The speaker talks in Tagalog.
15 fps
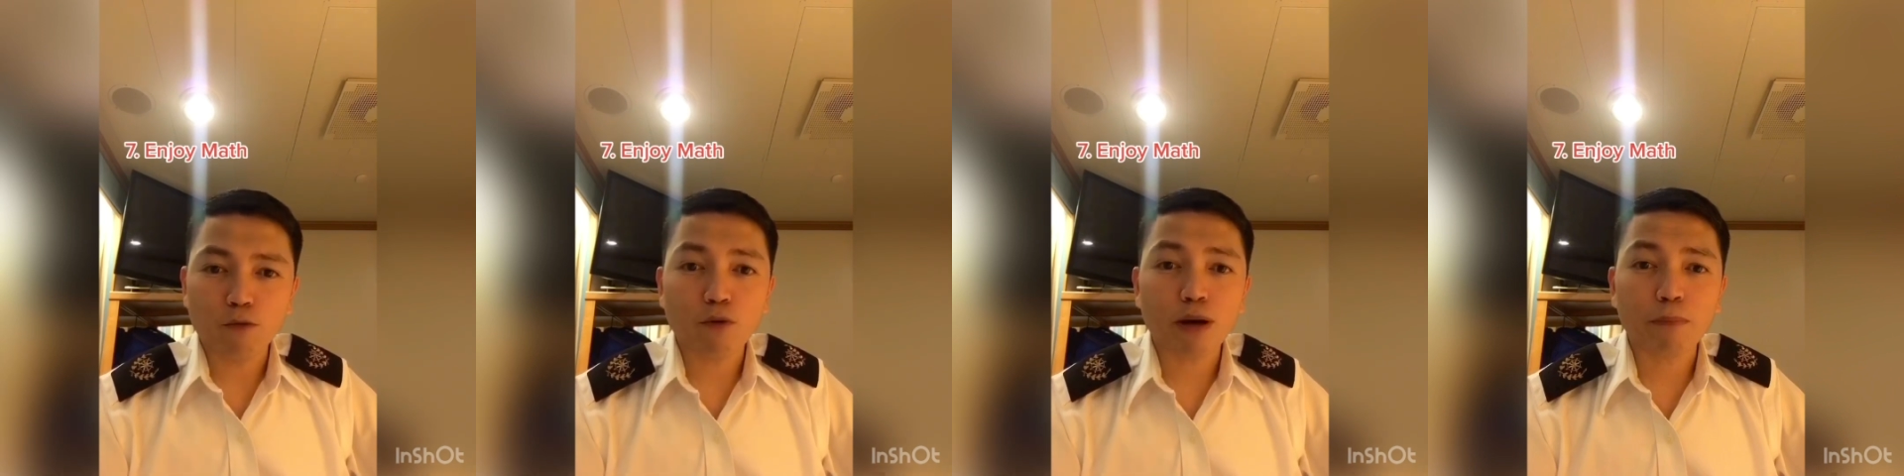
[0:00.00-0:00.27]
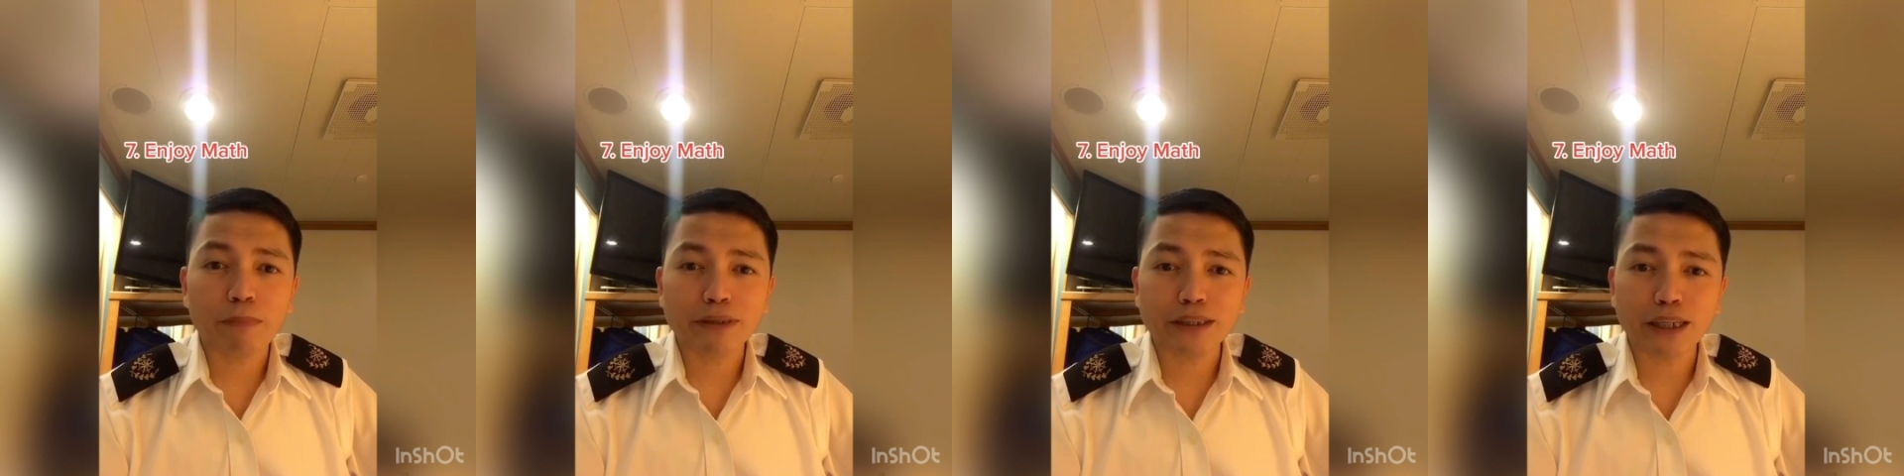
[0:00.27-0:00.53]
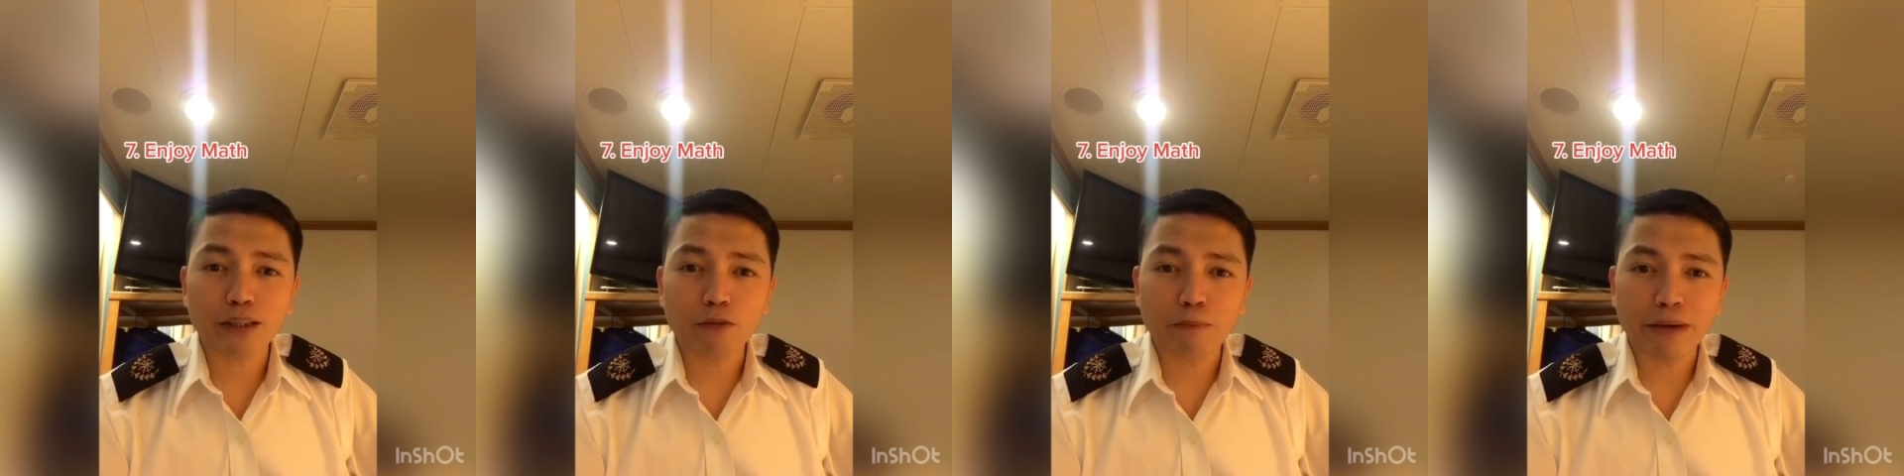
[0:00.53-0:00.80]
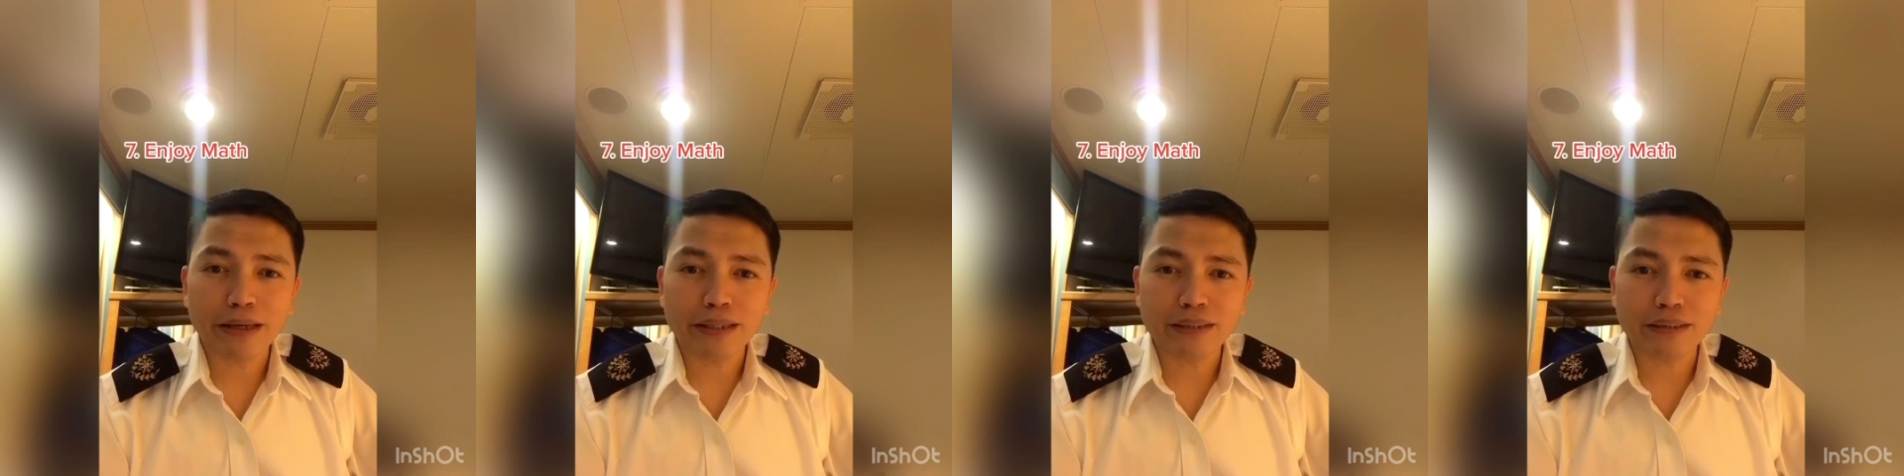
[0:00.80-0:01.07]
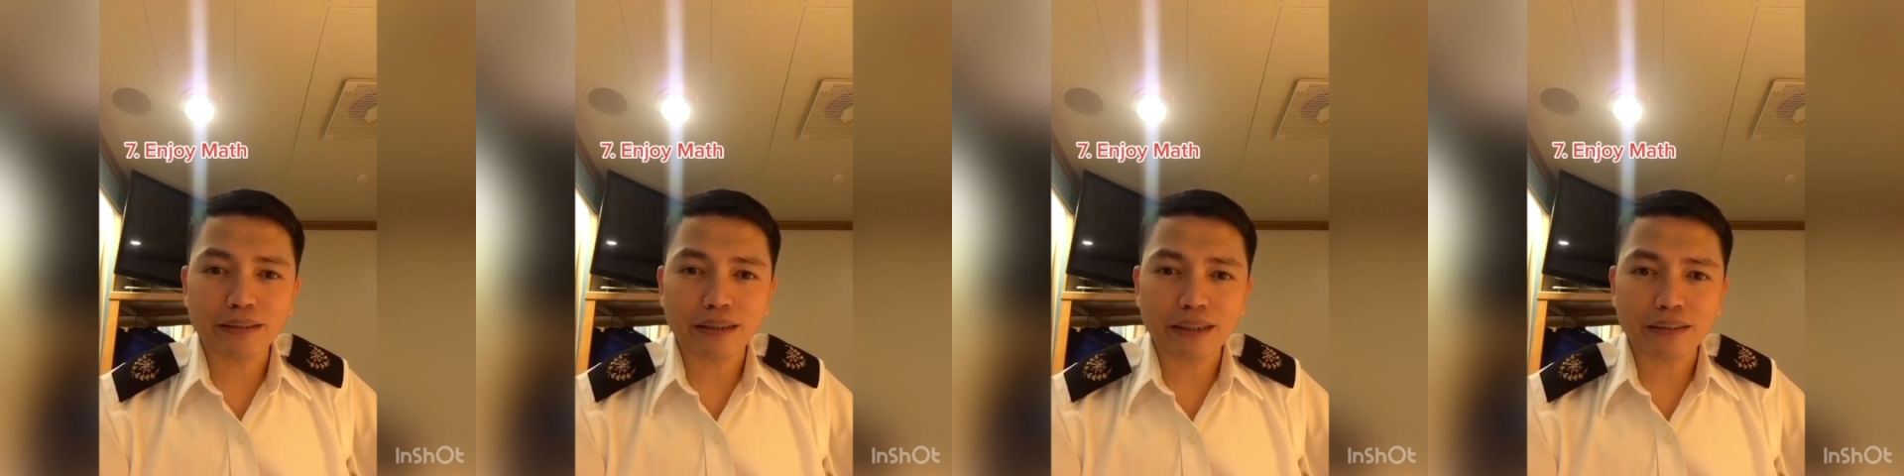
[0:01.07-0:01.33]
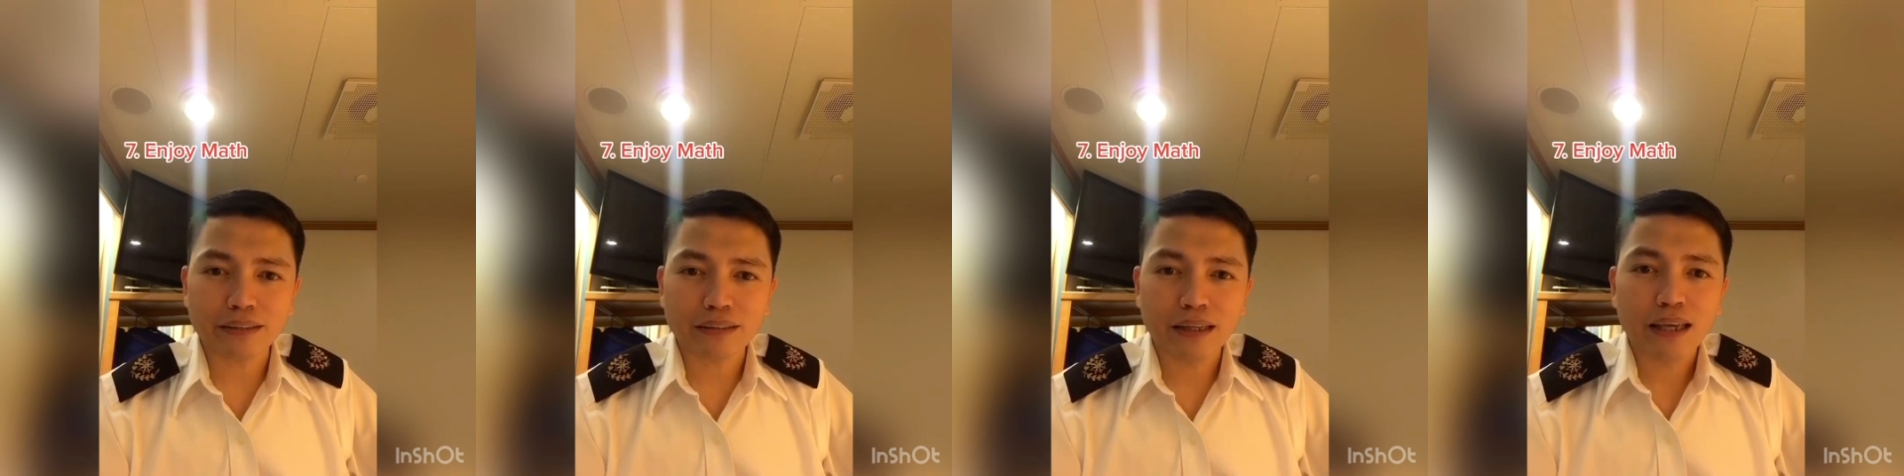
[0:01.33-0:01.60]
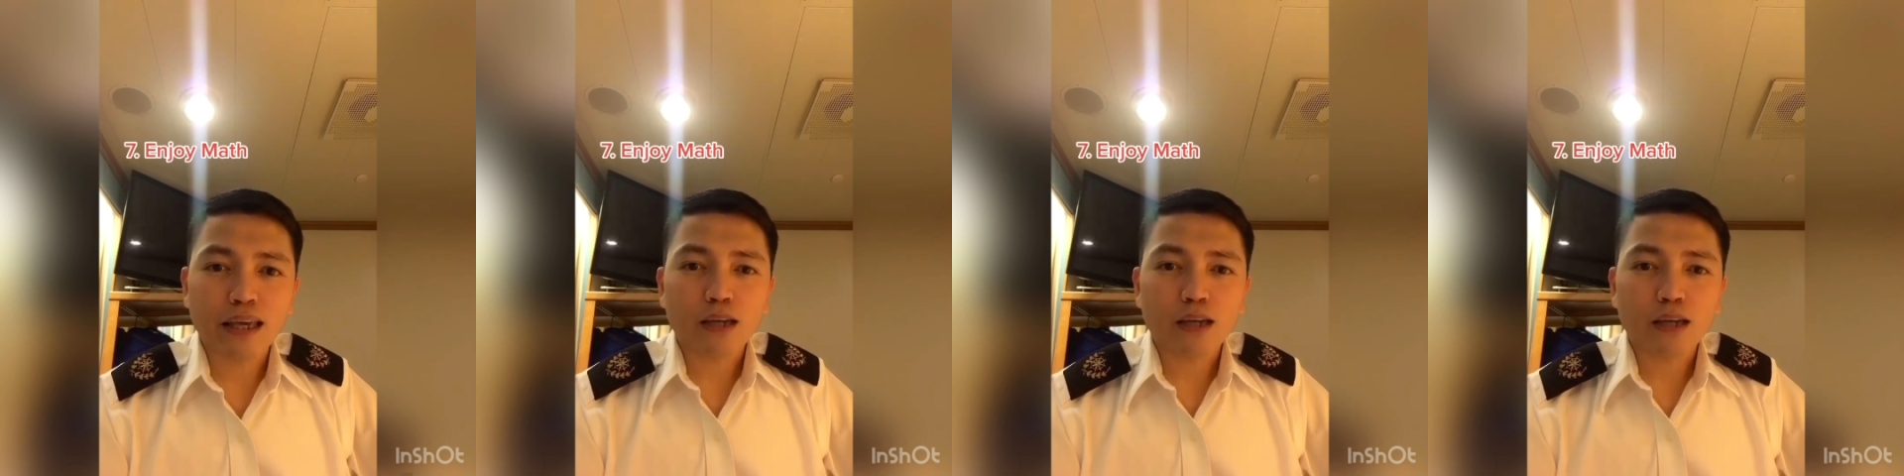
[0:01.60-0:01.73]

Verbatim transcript: Huwag masyadong may stress.